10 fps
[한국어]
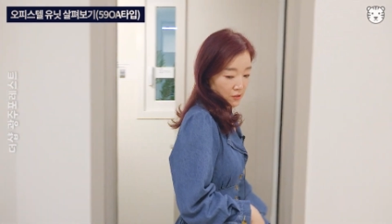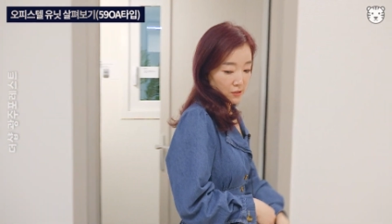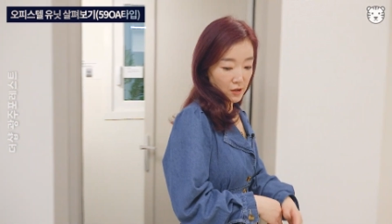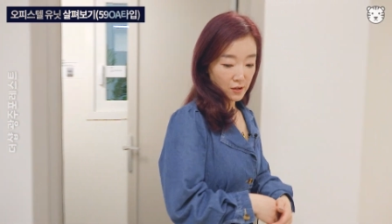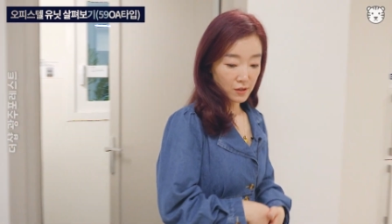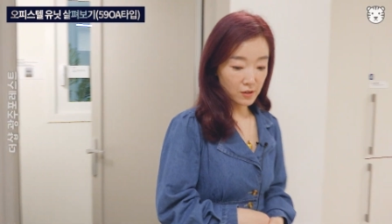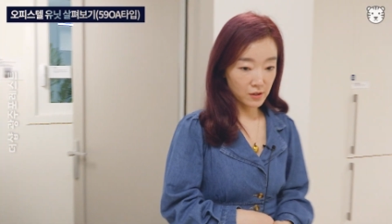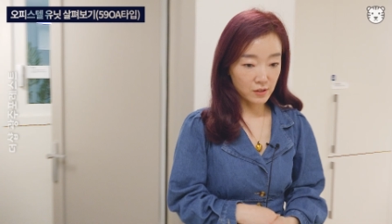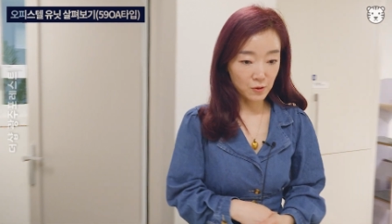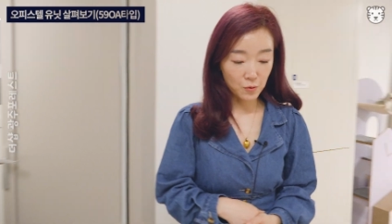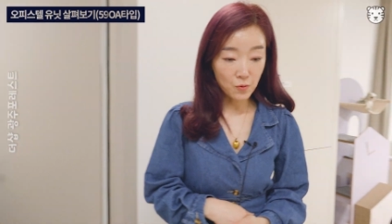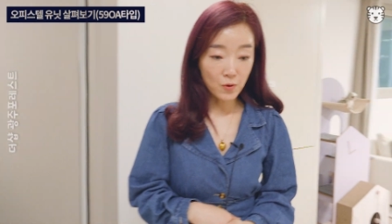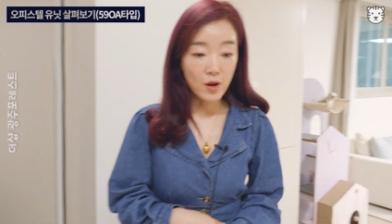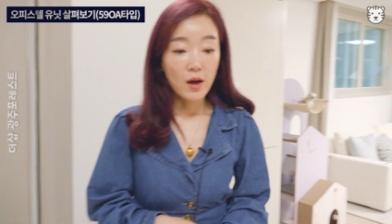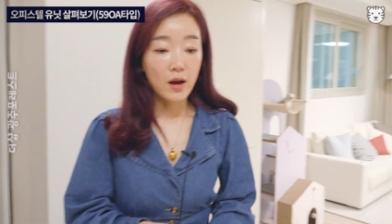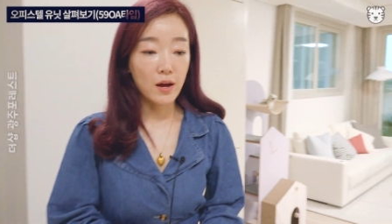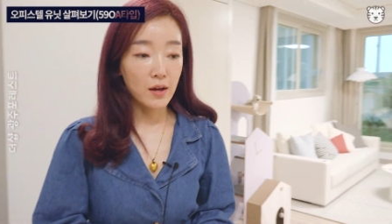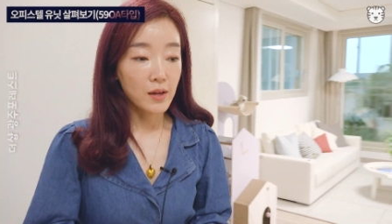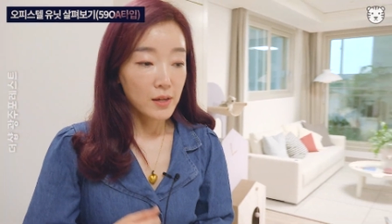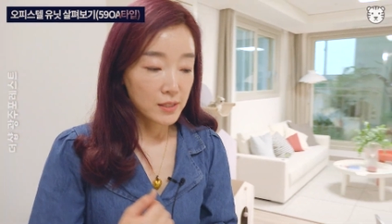자, 그리고
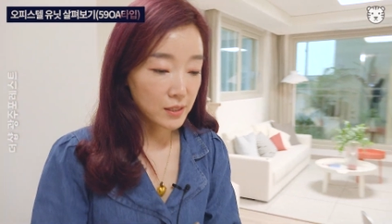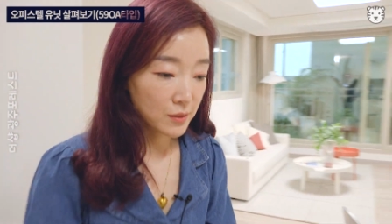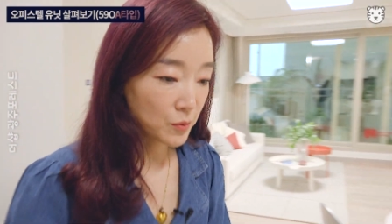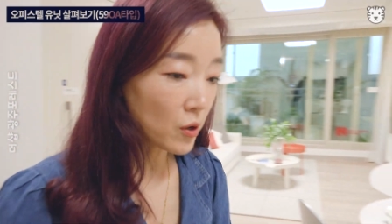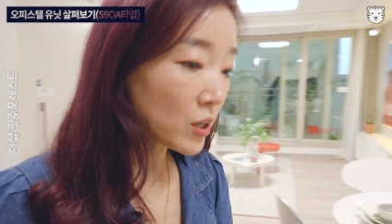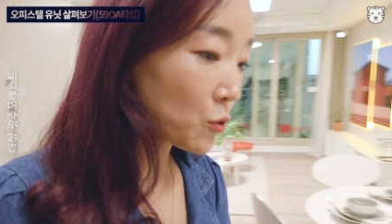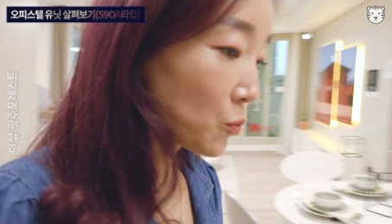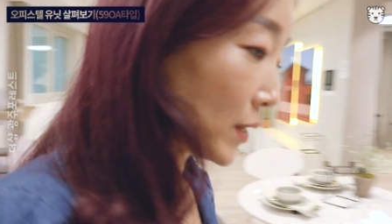아 지금 여기도